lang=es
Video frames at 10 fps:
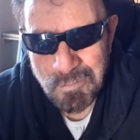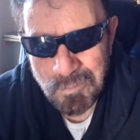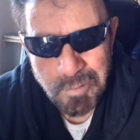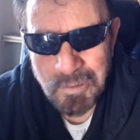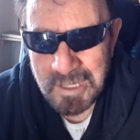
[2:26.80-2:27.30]

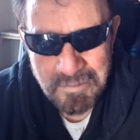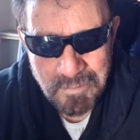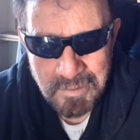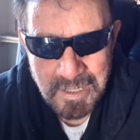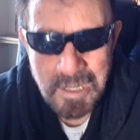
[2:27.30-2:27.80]
toda la
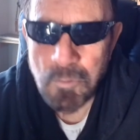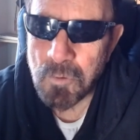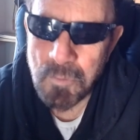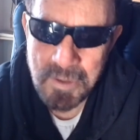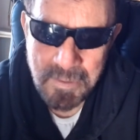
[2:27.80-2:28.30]
historia. Y
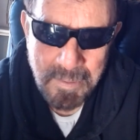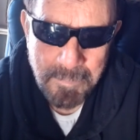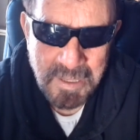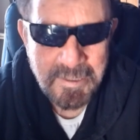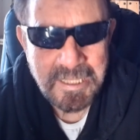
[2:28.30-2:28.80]
luego,
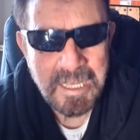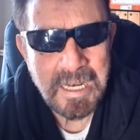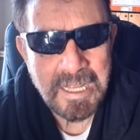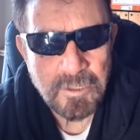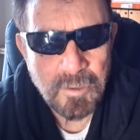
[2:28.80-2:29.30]
previamente,
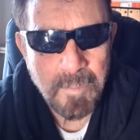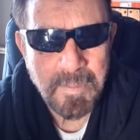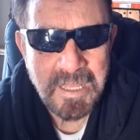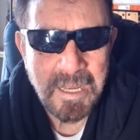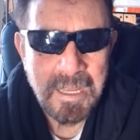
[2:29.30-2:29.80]
la historia de
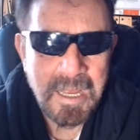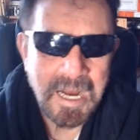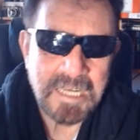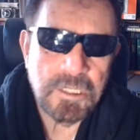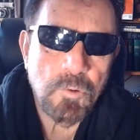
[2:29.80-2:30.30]
España
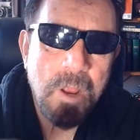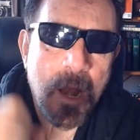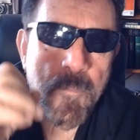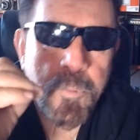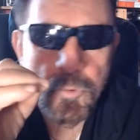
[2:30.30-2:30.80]
ha sido
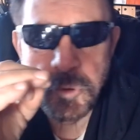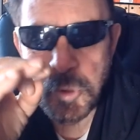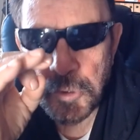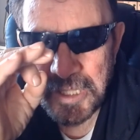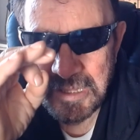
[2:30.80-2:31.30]
el
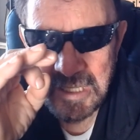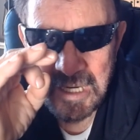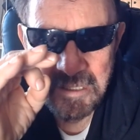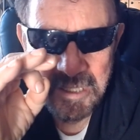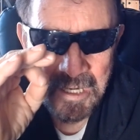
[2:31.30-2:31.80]
punto
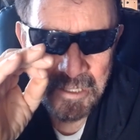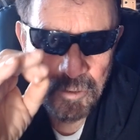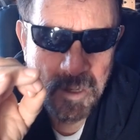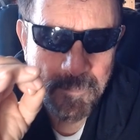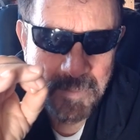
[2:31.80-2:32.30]
central de la
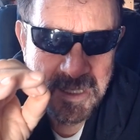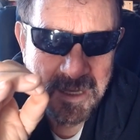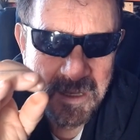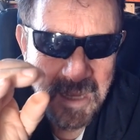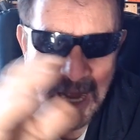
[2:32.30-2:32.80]
historia de
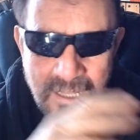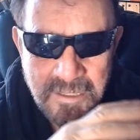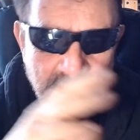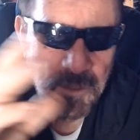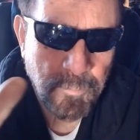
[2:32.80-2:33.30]
España
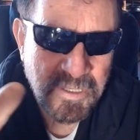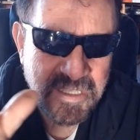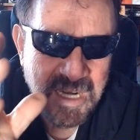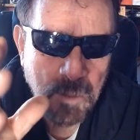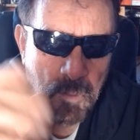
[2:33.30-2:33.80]
antes y después
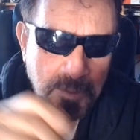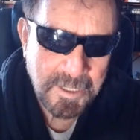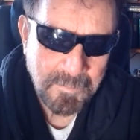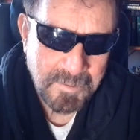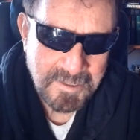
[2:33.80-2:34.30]
la cueva de
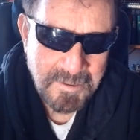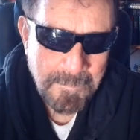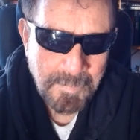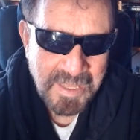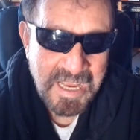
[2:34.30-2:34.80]
Hércules
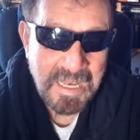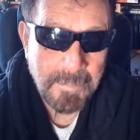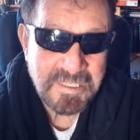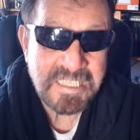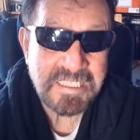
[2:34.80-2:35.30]
y la
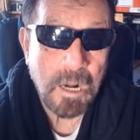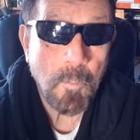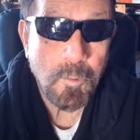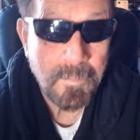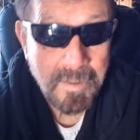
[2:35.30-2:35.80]
mesa de Salomón.